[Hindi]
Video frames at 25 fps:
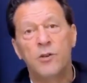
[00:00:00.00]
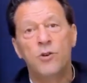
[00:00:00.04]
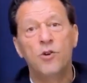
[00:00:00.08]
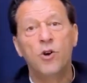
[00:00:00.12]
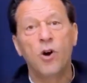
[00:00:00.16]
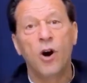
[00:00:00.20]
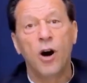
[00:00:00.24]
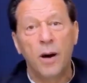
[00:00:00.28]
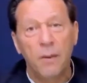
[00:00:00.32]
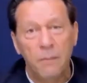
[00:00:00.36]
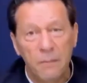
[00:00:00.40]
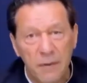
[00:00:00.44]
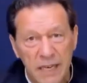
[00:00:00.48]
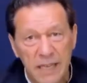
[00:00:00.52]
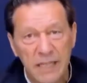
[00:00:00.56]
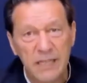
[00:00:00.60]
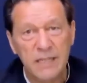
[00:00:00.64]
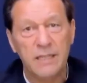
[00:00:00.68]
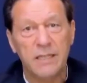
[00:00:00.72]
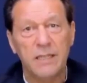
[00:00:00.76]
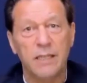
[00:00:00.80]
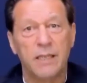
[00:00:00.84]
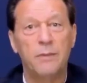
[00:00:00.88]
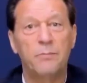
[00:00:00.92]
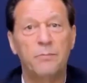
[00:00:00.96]
लॉ
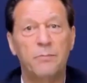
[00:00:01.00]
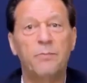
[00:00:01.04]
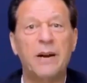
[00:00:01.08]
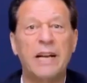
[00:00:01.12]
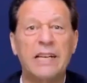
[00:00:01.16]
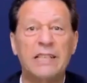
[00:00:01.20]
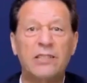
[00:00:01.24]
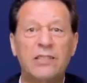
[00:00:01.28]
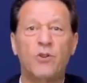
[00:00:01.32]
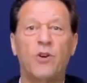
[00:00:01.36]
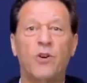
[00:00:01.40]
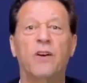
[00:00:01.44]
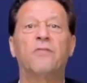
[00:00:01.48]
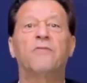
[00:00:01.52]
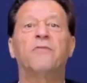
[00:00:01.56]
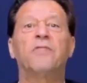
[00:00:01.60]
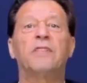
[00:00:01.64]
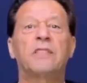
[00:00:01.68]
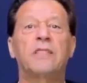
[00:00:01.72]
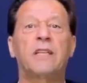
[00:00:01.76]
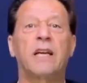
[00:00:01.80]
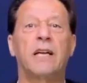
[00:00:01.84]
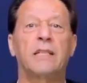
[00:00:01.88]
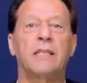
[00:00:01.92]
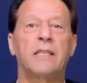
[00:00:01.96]
मिनिस्टर प्रेस
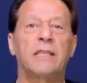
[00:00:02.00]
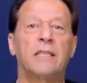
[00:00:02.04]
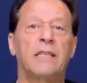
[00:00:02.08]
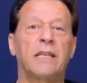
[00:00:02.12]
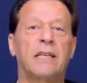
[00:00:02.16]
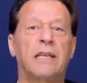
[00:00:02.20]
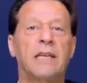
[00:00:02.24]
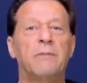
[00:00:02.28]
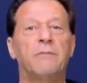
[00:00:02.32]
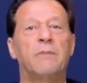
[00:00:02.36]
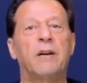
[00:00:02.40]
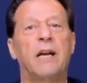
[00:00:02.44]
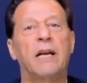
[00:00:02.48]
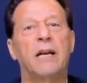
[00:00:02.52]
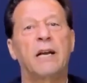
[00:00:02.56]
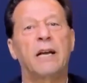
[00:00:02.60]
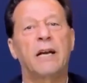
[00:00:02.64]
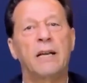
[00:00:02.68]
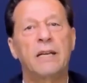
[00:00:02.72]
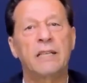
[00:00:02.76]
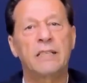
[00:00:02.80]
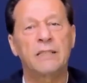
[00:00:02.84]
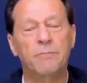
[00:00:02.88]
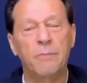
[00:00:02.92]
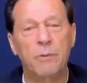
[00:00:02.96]
कॉन्फ्रेंस कर देता है कि इमरान
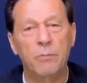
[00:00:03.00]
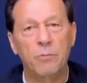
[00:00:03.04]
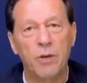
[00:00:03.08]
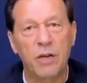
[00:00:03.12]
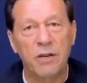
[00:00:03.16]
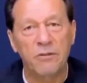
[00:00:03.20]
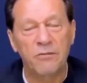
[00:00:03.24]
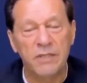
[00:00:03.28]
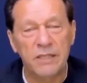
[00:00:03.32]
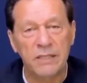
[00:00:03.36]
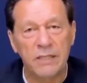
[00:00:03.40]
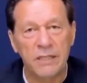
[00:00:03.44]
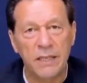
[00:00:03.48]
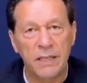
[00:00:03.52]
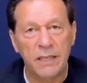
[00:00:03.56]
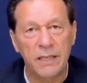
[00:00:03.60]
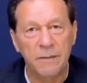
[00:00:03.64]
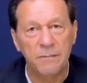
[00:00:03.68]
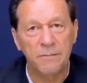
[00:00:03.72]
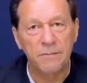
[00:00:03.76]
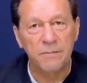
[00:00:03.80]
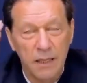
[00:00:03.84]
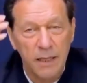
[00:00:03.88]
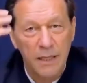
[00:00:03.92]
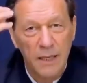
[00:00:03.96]
खान इसमें मुलवस था
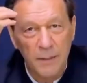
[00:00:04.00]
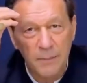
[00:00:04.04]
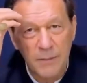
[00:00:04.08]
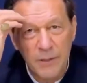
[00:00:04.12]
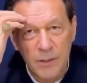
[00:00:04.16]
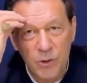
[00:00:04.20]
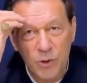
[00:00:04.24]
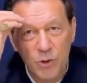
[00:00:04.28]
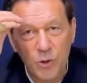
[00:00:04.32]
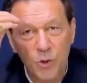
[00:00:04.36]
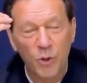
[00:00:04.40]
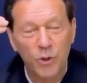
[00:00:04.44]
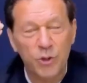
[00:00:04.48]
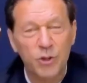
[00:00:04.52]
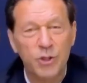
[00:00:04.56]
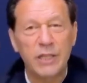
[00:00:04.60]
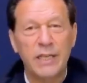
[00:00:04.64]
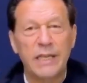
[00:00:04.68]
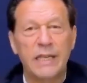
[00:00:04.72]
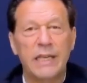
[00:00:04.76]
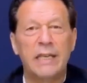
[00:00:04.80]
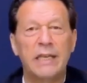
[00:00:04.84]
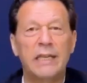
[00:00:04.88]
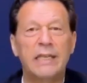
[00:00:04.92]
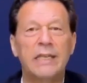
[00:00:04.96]
कभी
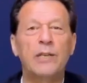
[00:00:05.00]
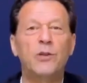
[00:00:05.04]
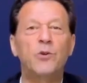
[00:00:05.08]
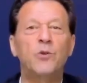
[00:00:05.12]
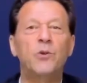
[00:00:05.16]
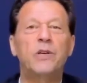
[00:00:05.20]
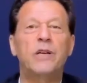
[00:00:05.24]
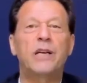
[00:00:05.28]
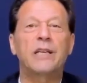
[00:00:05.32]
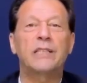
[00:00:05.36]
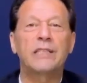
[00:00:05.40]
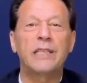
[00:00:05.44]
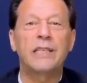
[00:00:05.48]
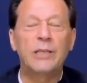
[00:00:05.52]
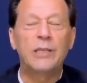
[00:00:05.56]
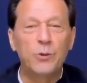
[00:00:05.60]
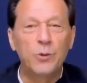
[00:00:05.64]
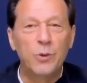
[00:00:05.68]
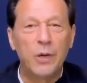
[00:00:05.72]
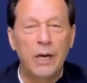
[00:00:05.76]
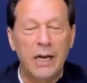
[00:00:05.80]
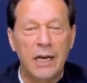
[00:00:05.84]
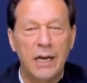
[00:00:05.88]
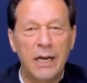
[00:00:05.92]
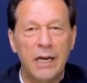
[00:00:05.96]
सोचे कि कोई कत्ल
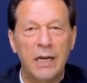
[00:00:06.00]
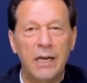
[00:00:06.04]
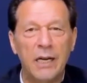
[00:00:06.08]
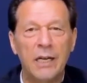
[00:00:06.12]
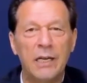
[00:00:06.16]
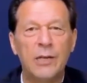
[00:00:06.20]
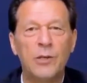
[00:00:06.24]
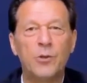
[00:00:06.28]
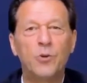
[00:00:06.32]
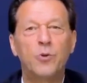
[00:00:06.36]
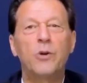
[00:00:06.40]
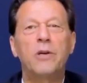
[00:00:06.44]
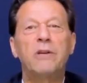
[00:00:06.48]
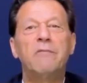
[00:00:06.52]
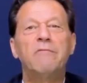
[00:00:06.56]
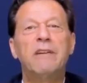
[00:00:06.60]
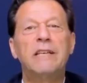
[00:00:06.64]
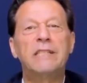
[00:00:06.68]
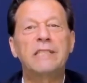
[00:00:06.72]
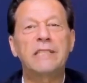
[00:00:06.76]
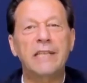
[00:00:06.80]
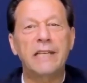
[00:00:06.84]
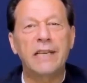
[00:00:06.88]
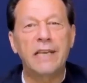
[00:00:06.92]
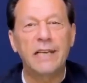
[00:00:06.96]
हुआ है कोई
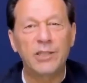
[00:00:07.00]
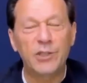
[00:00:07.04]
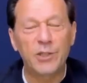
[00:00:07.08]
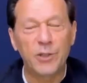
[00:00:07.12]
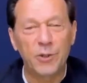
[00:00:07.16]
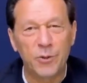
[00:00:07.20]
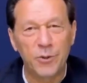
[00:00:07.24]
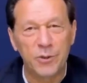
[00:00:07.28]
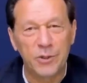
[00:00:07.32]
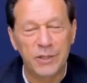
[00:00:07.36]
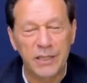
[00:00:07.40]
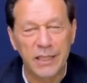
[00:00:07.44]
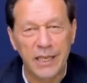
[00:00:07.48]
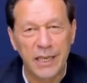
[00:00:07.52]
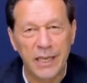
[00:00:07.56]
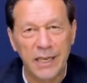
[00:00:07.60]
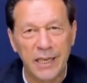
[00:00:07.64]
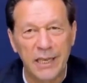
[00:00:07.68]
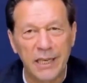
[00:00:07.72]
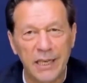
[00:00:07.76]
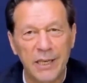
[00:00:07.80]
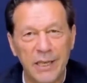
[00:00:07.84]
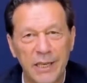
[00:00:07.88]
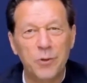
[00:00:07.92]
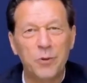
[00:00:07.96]
इन्वेस्टिगेशन होती
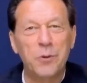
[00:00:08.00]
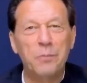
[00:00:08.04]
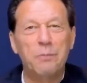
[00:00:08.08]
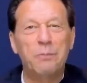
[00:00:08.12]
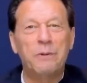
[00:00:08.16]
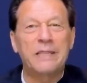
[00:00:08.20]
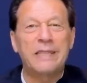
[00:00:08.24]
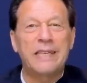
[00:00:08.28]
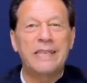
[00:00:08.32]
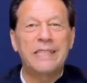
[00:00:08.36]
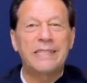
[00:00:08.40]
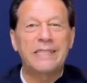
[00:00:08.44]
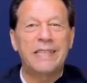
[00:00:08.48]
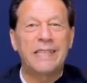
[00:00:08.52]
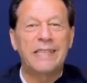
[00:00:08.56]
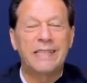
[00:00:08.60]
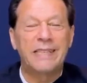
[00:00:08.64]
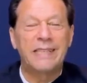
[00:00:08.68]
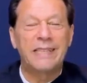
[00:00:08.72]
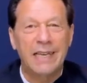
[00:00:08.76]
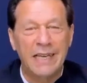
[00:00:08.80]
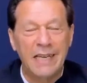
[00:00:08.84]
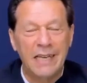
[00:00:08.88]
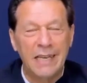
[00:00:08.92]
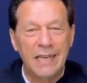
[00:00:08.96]
है कोई पता
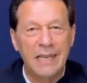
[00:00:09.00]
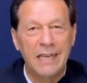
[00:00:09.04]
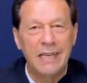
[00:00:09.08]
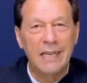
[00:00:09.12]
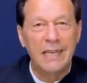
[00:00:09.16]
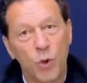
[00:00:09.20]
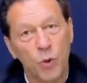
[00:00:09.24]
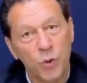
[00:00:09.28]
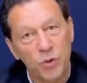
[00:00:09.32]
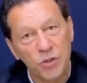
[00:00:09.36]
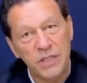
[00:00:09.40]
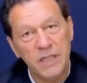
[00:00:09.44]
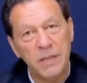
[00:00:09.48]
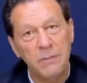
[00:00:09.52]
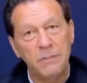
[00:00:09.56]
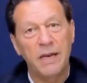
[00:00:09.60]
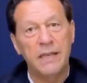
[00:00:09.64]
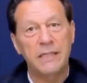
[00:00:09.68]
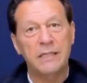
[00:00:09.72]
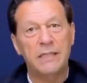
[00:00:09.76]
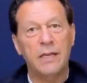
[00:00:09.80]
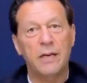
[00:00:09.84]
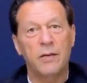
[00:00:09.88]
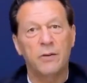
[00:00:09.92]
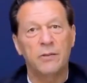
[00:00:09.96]
चलता है और उसके
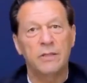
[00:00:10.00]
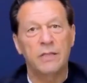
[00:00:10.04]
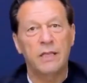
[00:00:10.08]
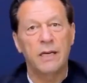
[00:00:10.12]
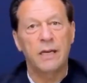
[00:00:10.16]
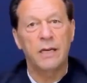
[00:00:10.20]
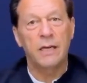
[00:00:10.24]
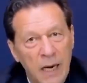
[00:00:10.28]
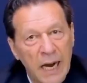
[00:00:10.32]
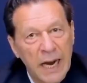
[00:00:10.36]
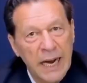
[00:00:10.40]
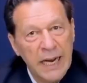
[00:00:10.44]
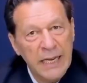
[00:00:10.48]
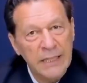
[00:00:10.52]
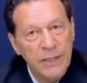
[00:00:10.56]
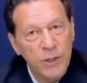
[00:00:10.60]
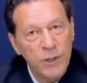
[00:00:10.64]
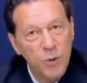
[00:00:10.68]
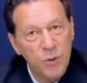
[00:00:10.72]
बाद क्या होता है आईजी